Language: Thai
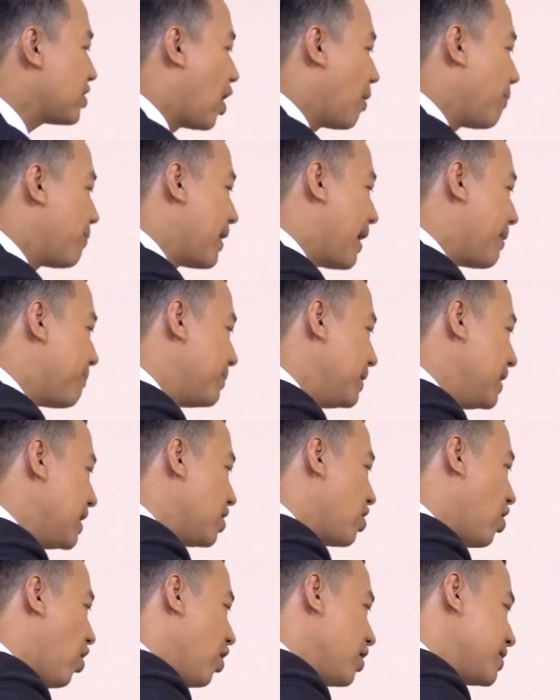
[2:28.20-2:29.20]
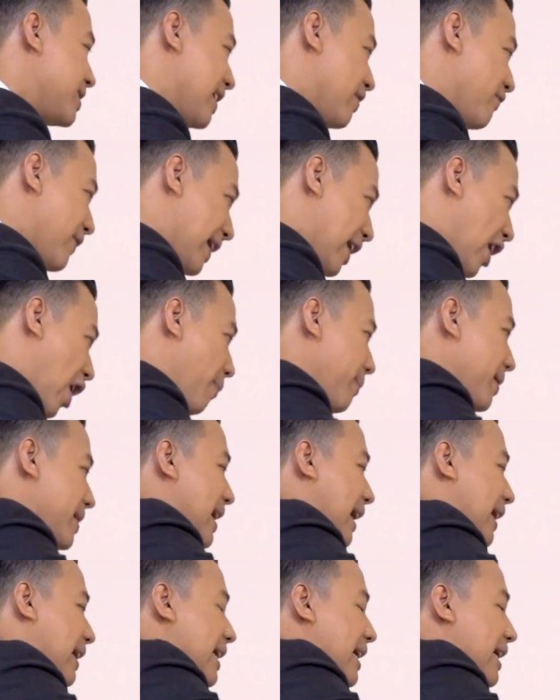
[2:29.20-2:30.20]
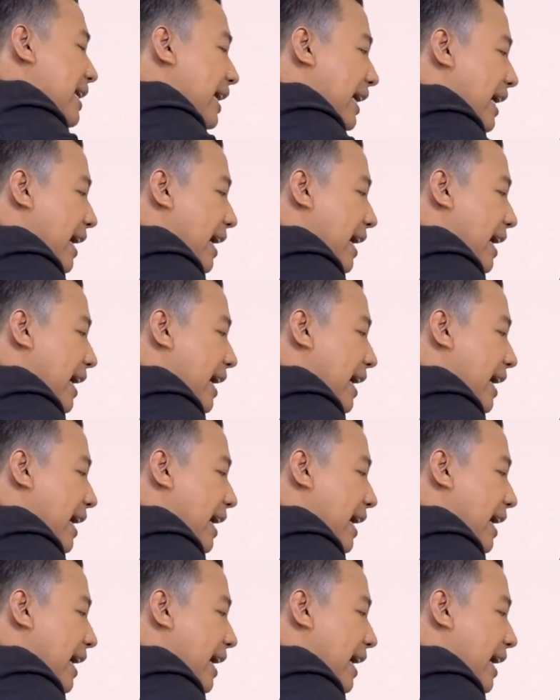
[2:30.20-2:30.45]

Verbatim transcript: ตอบรับเรื่องของสิ่งแวดล้อมเป็นอย่างดีนะ